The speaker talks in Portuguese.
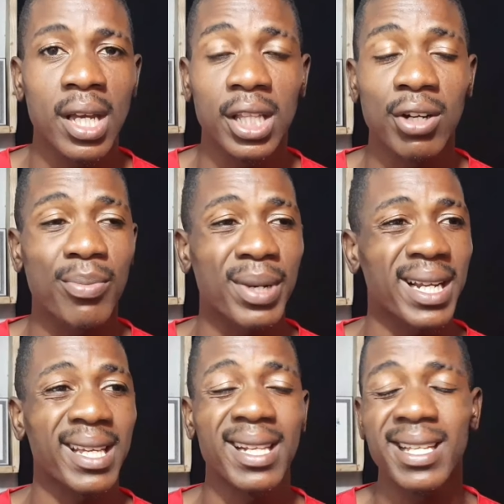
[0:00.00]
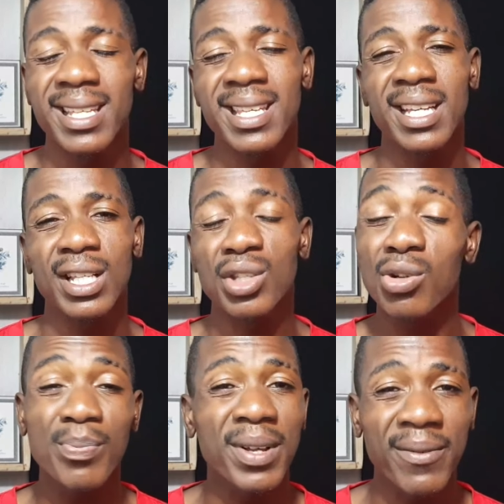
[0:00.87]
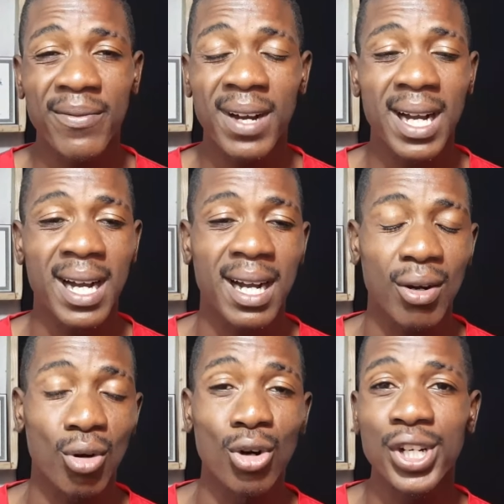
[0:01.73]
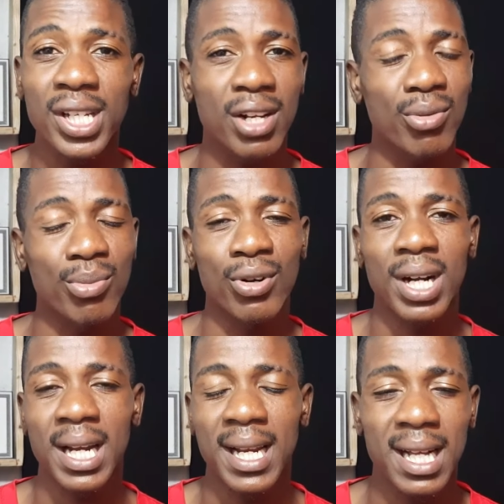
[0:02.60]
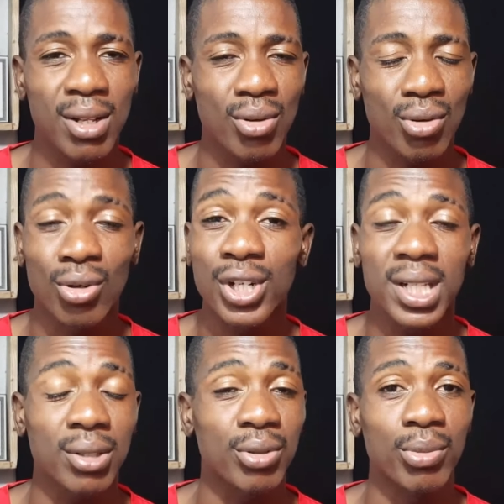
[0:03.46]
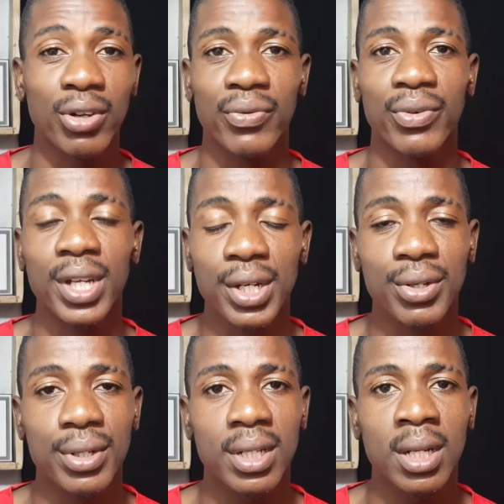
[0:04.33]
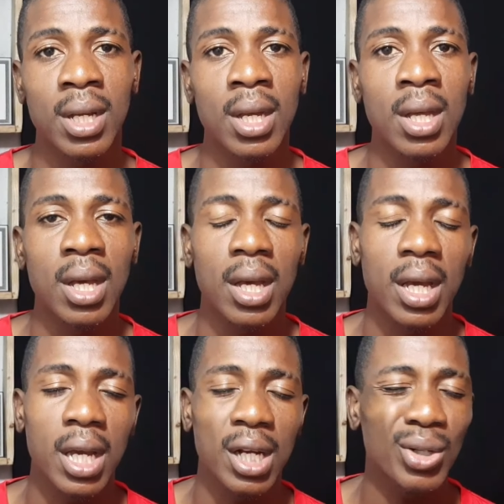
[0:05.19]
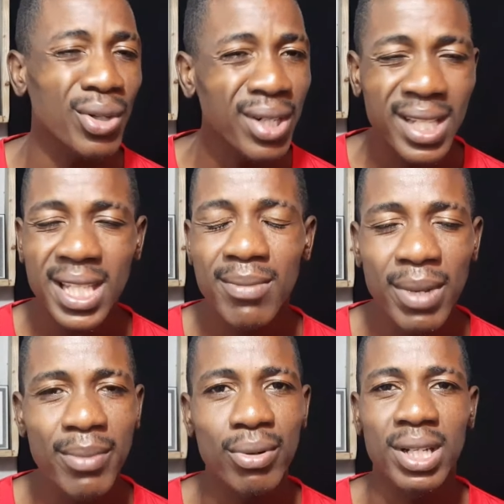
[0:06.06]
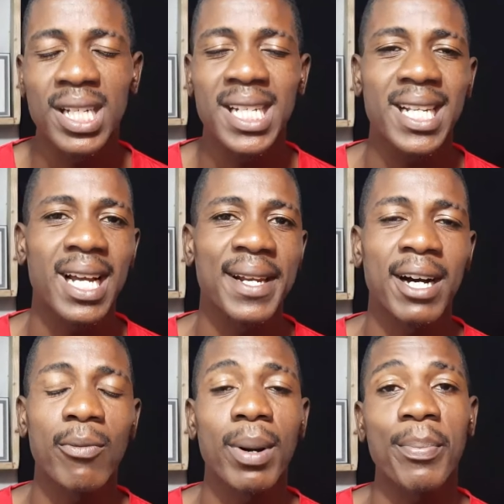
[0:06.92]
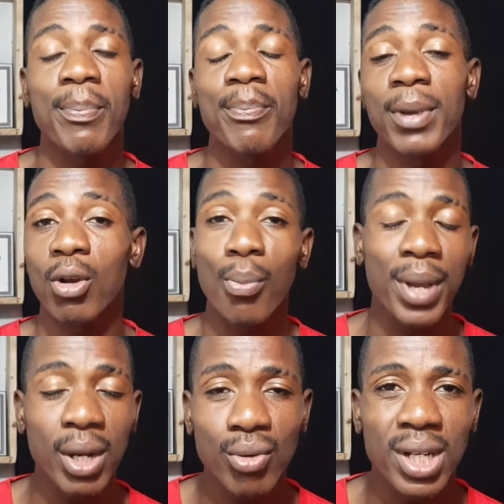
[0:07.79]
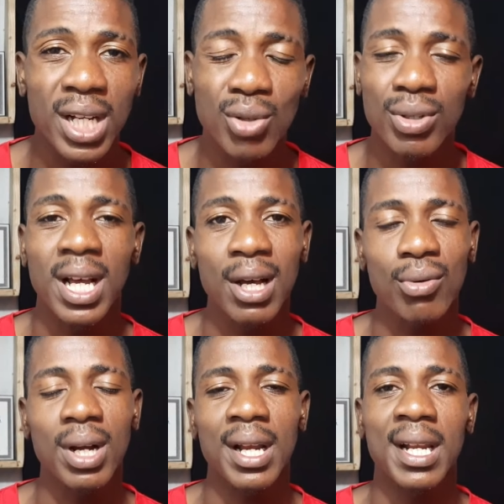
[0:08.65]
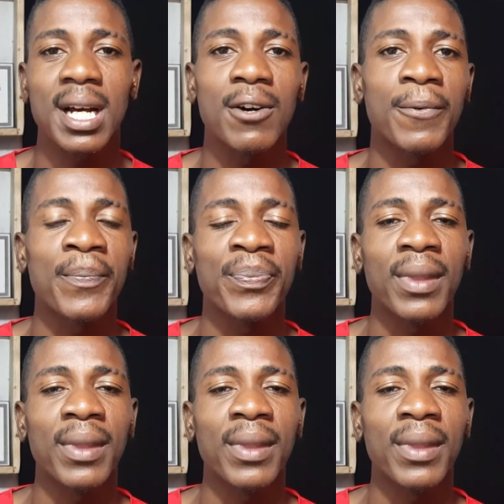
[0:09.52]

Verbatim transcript: Então, para aquele que é super fã, gosta do meu canal, gosta dos meus vídeos, é, torne-se membro deste canal para pelo menos ajudar o canal